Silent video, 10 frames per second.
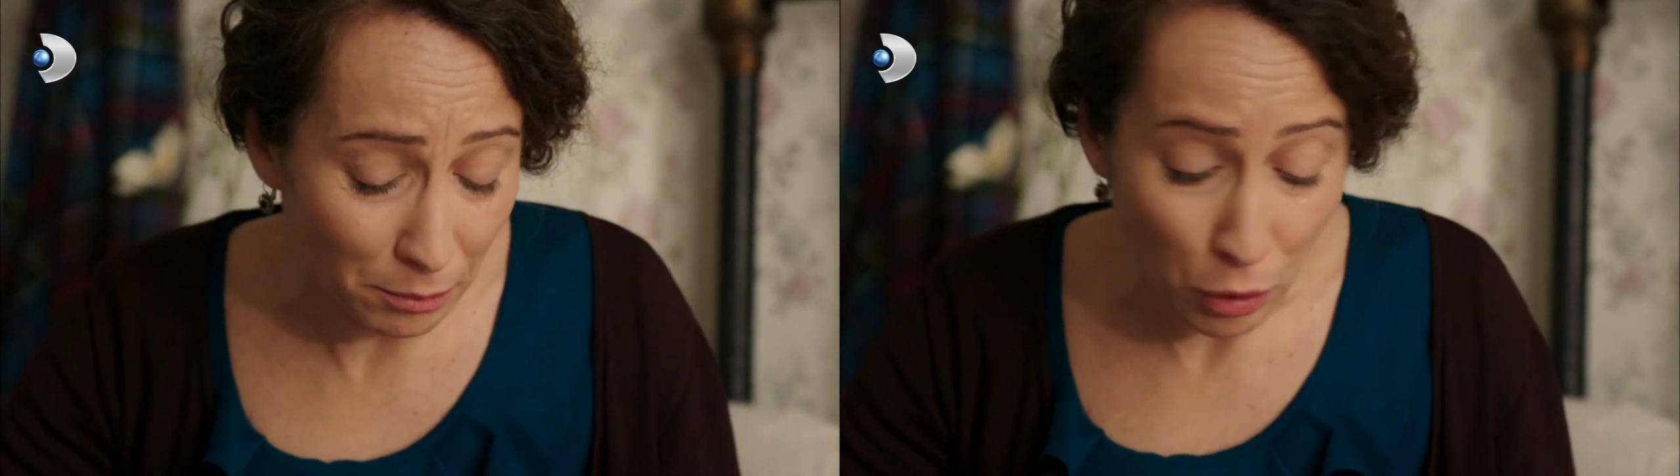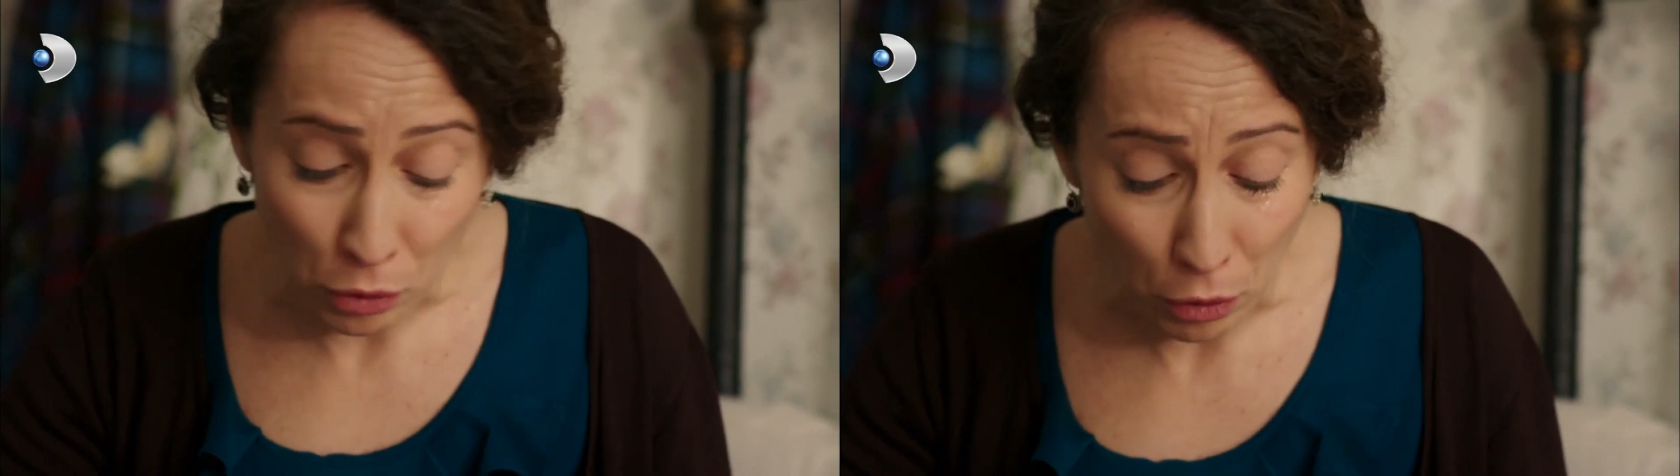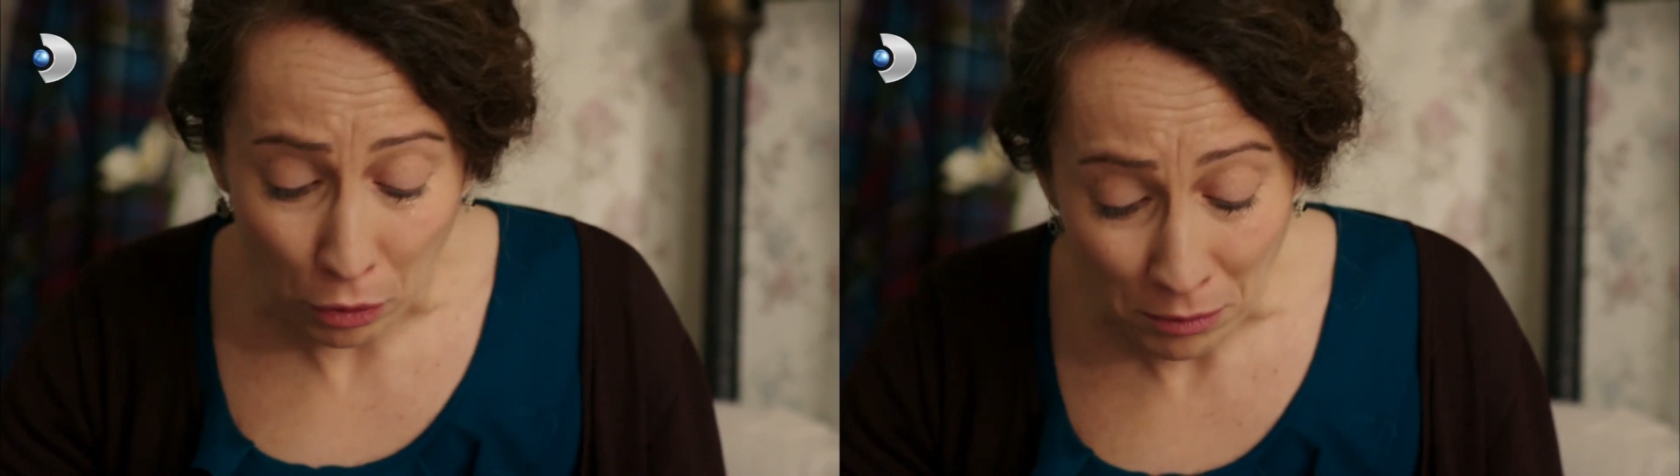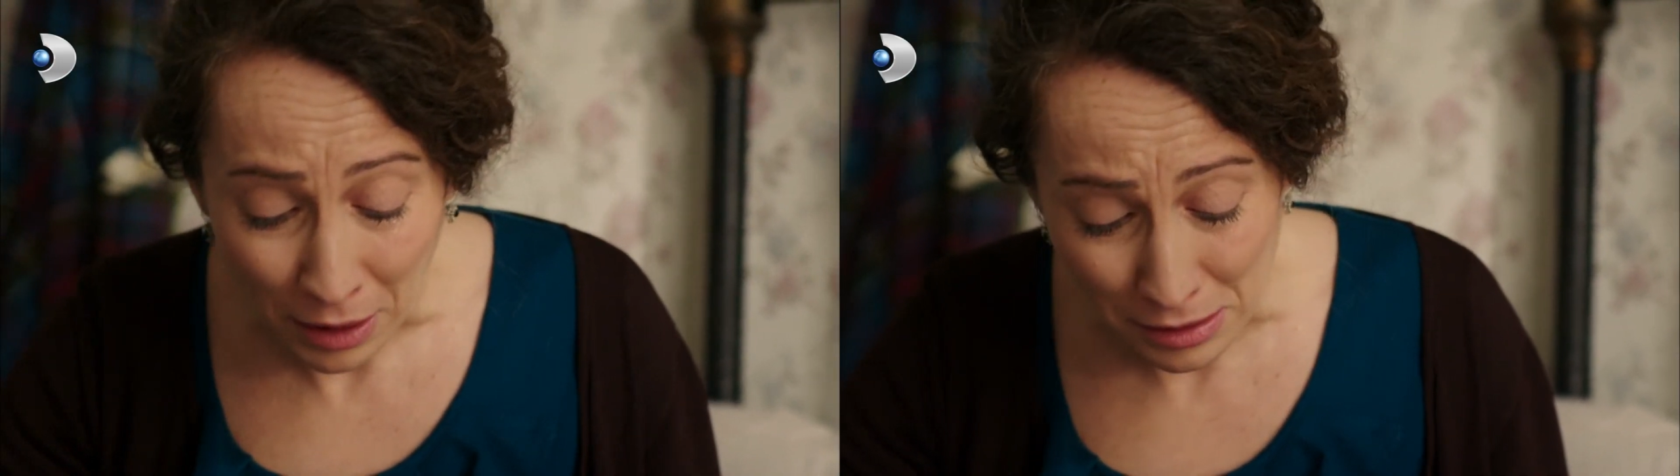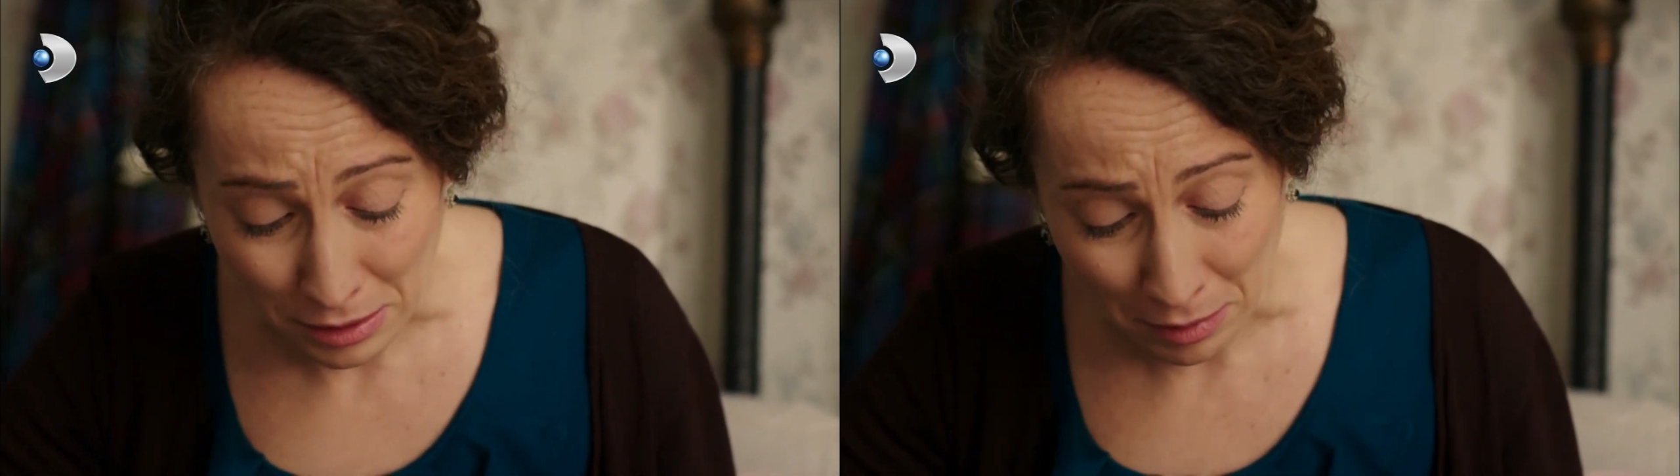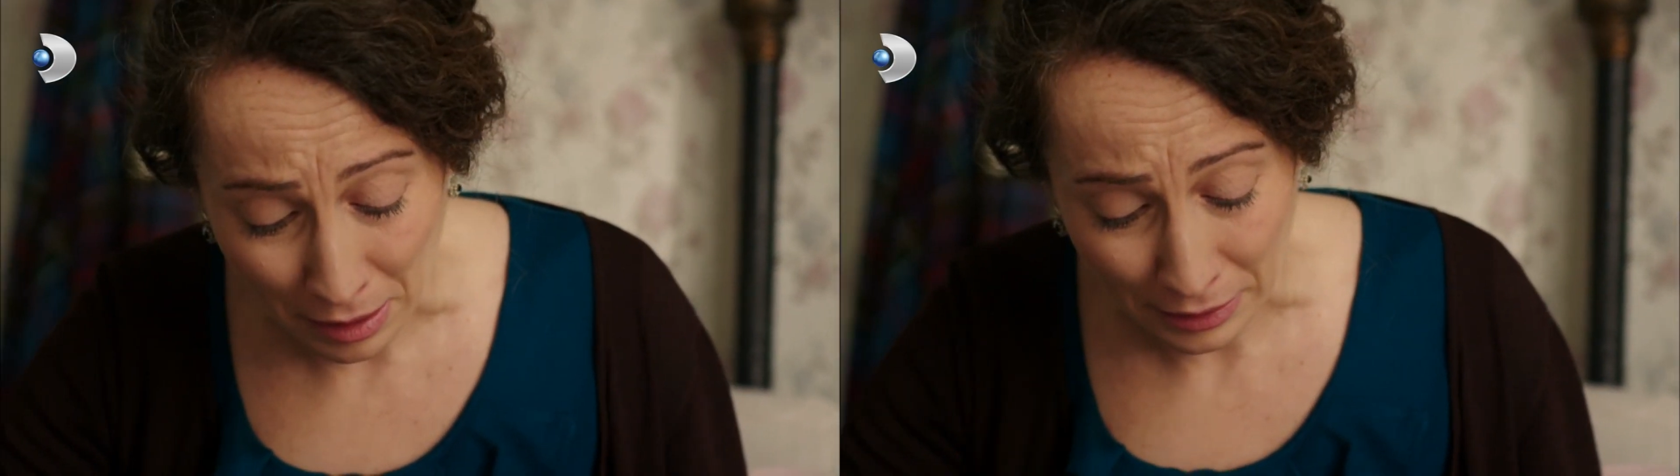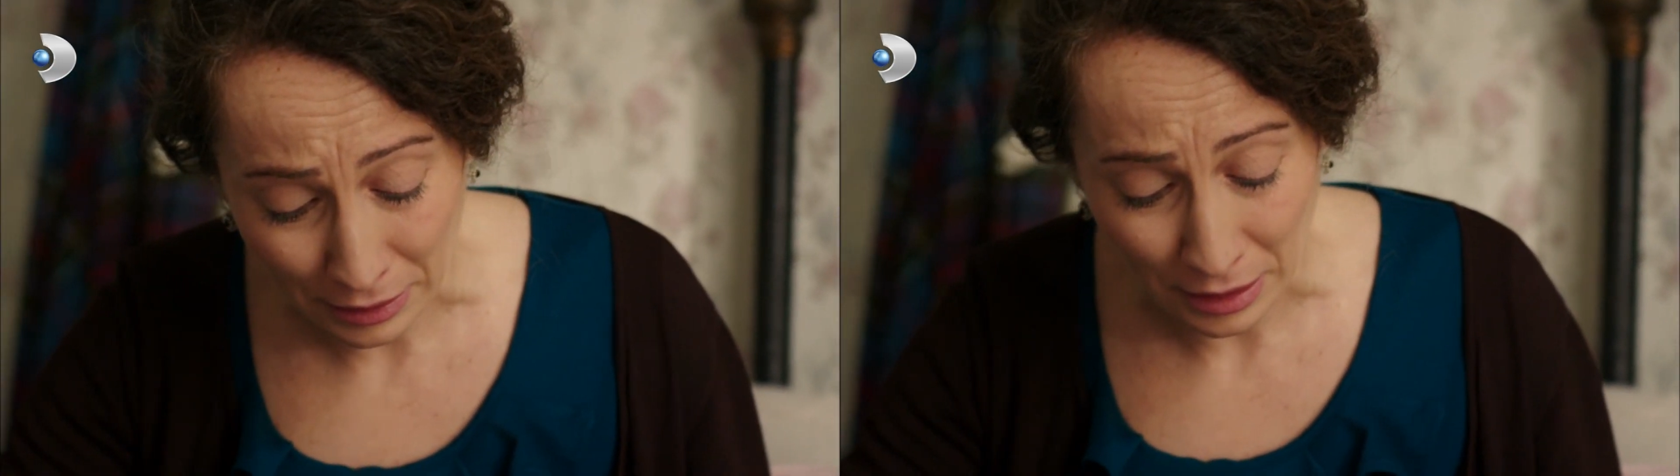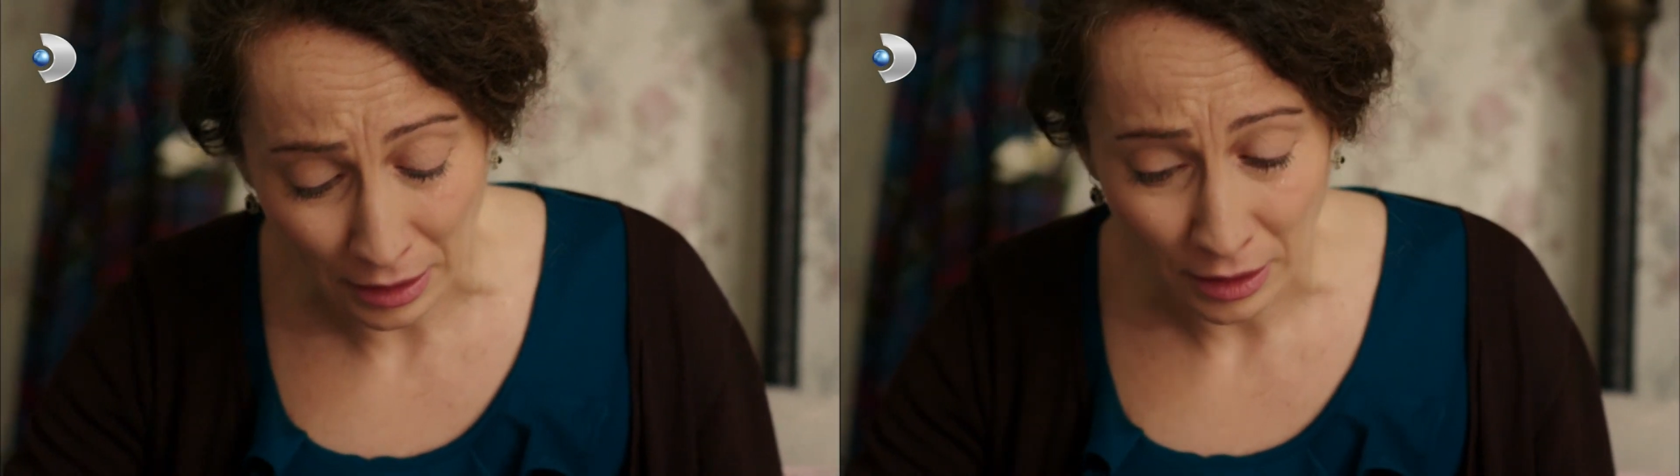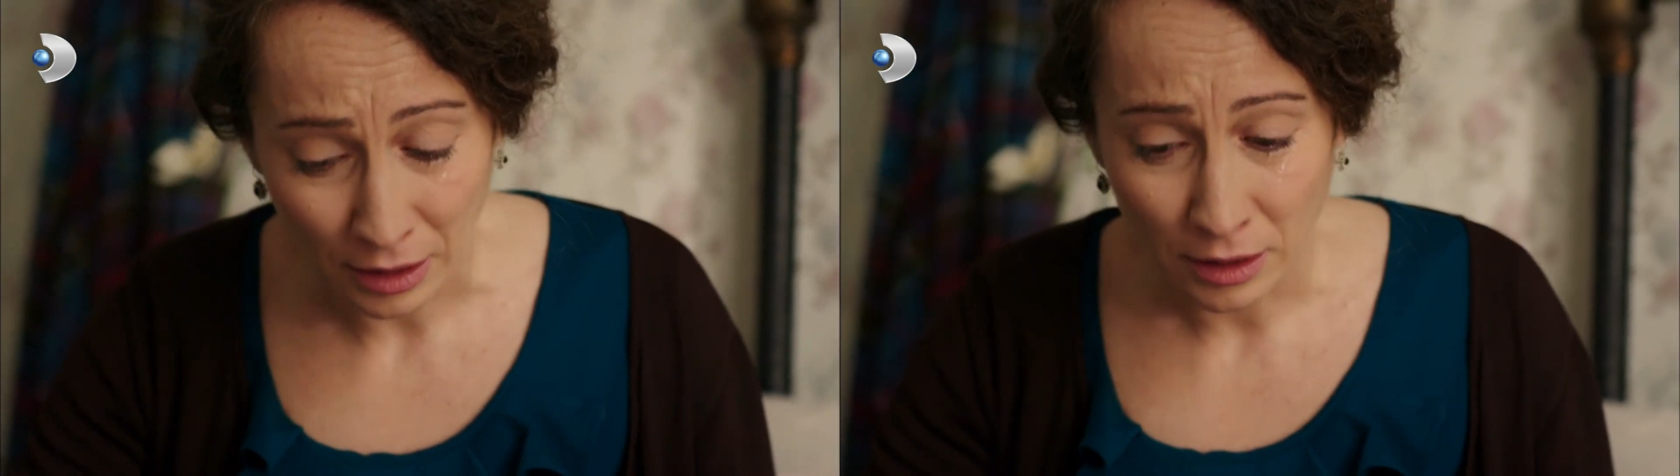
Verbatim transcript: ...böyle olmazdı belki de.